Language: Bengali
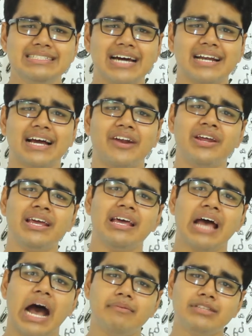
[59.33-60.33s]
যার কারণে
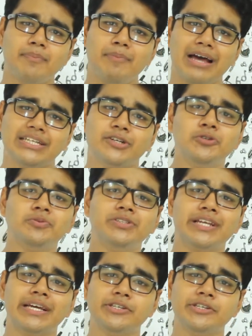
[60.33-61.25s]
আমাদের ব্যথার অনুভূতিটা